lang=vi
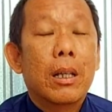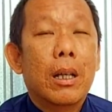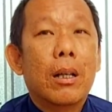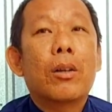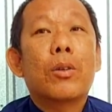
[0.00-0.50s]

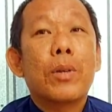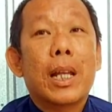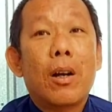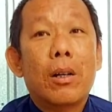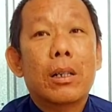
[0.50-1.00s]
đó, rồi tu giải
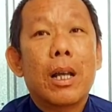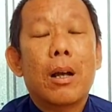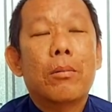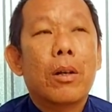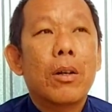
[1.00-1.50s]
thoát chứ
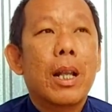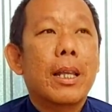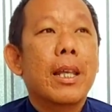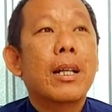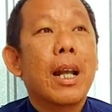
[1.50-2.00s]
không có nói là
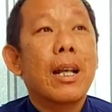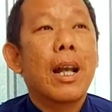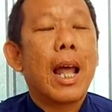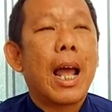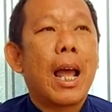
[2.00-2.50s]
nhất định
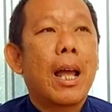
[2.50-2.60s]
là